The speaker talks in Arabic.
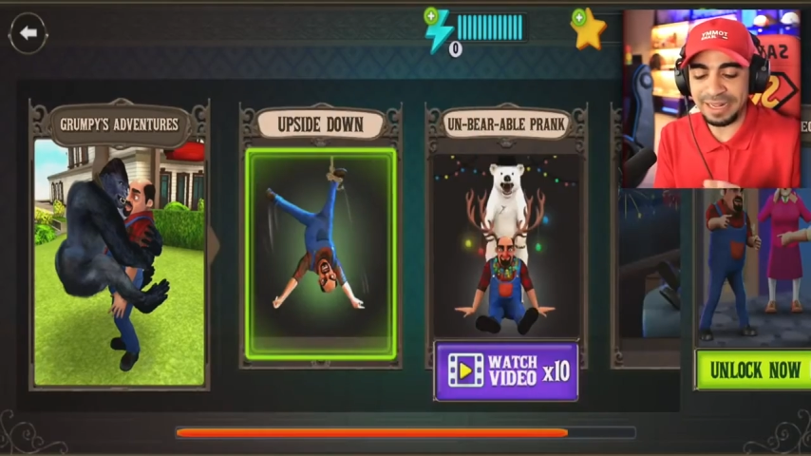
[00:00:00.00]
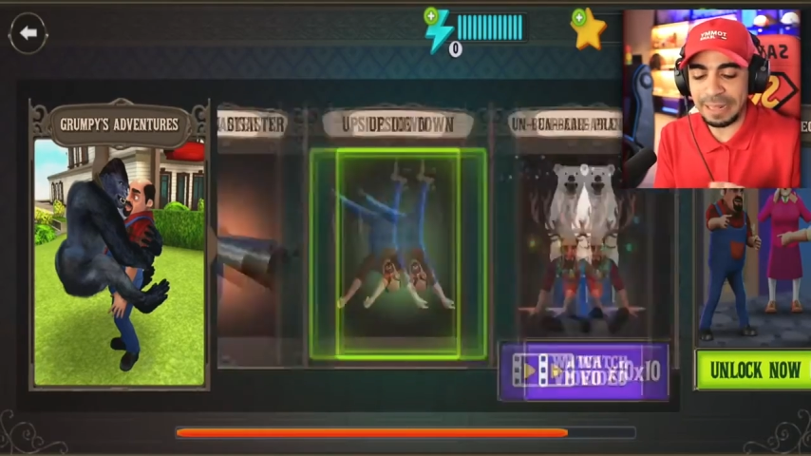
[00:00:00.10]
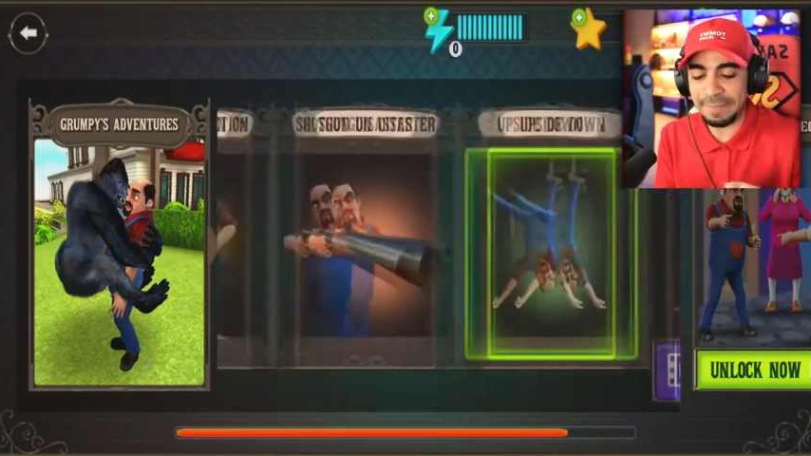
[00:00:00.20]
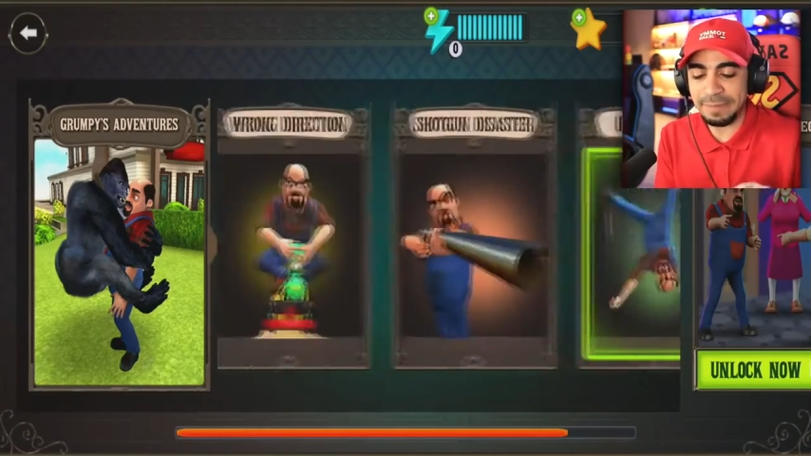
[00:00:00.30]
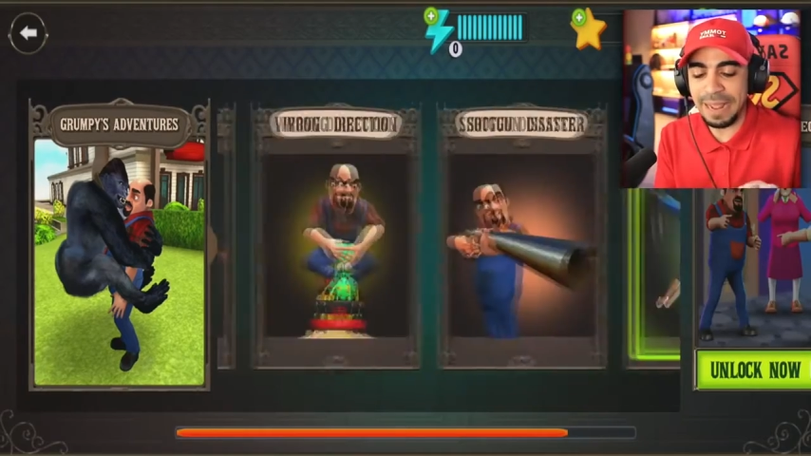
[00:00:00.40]

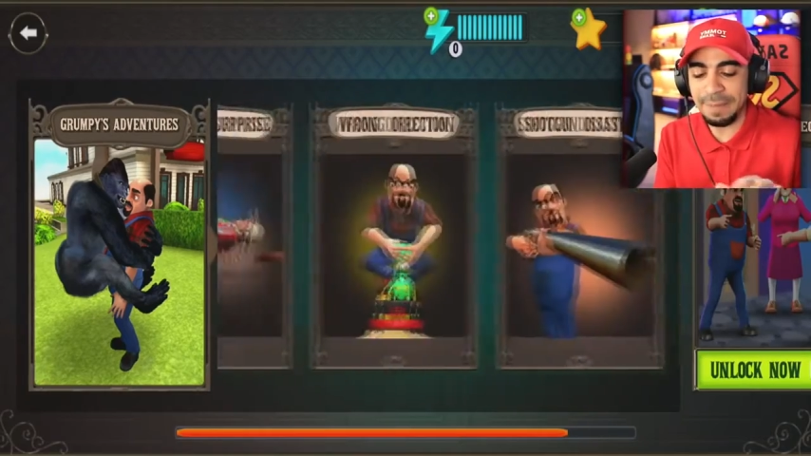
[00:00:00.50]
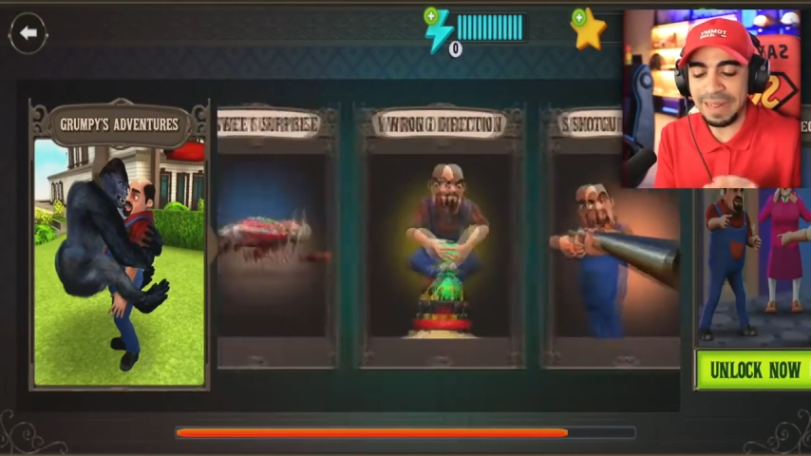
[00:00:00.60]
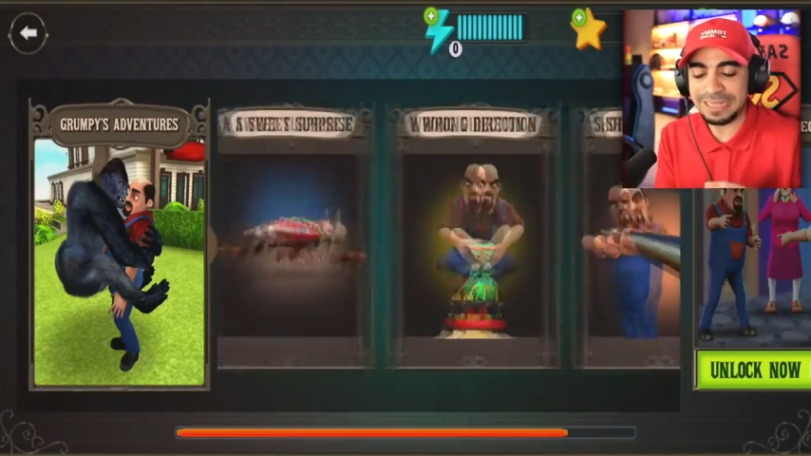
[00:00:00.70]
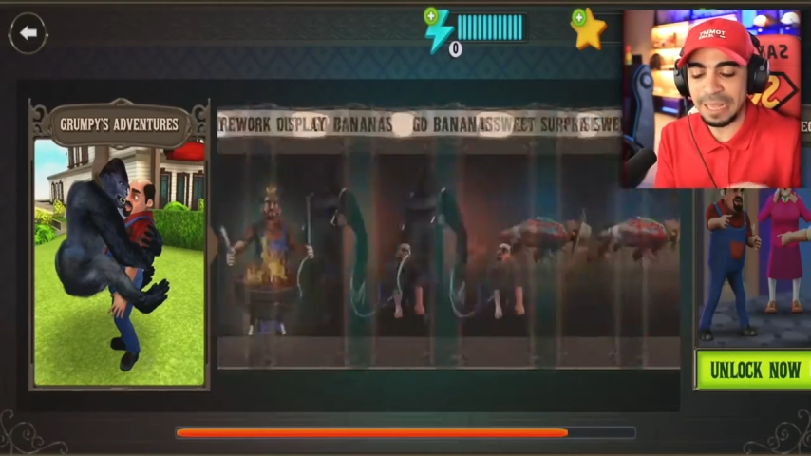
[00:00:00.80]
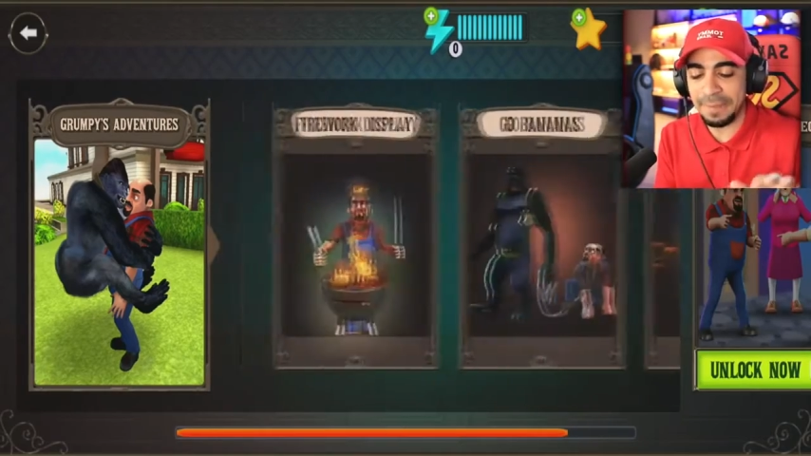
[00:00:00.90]
نكمل مع
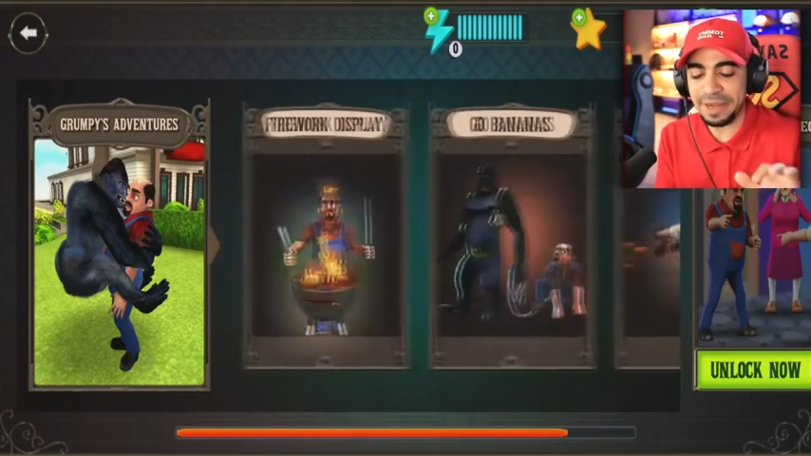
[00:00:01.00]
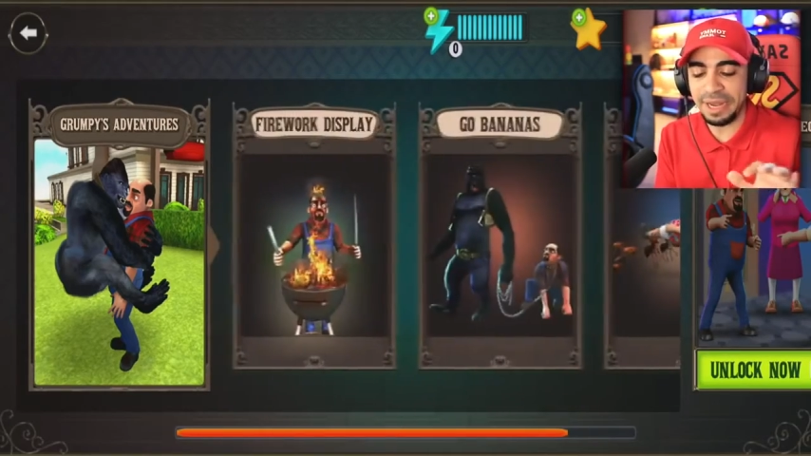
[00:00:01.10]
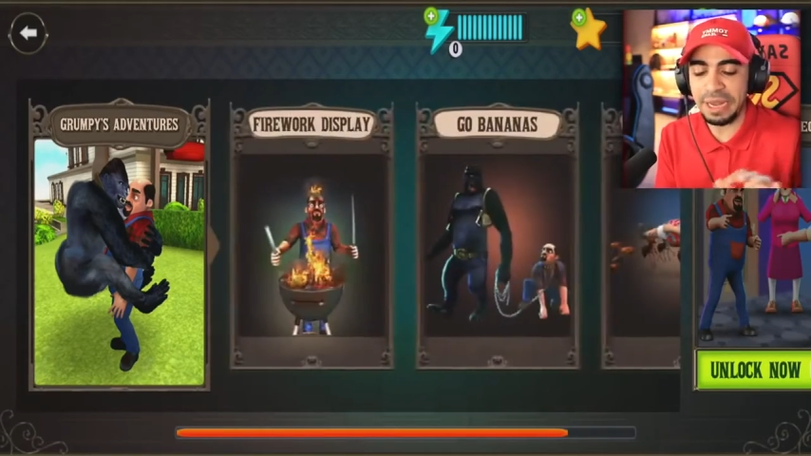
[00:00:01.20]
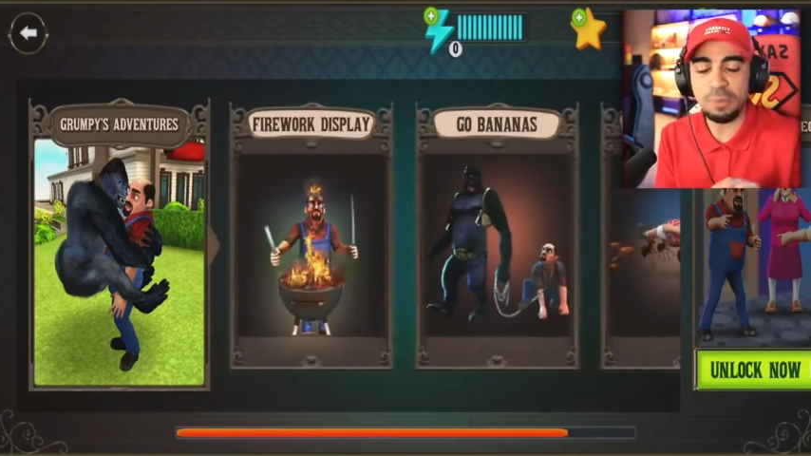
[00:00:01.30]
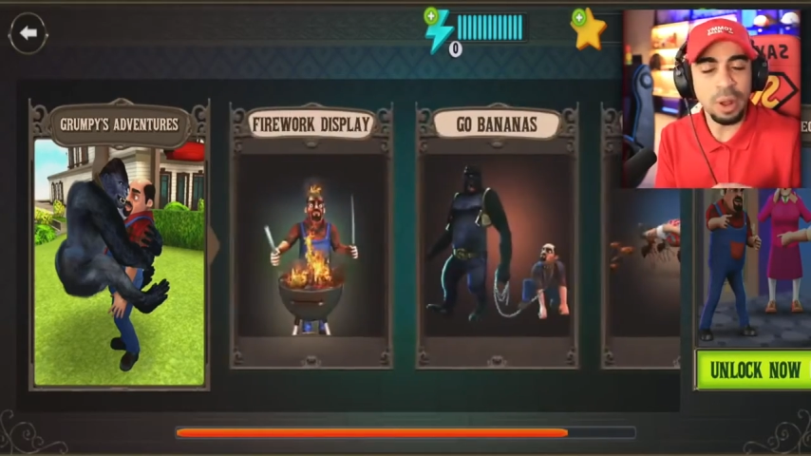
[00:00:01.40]
بعض
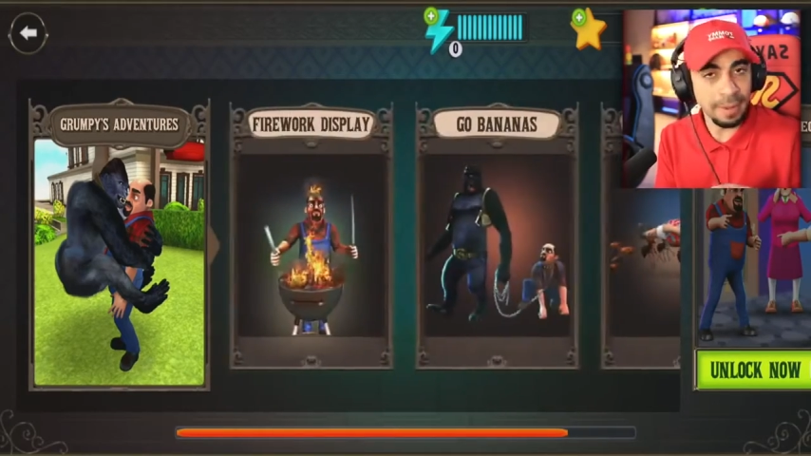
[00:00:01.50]
كملنا احنا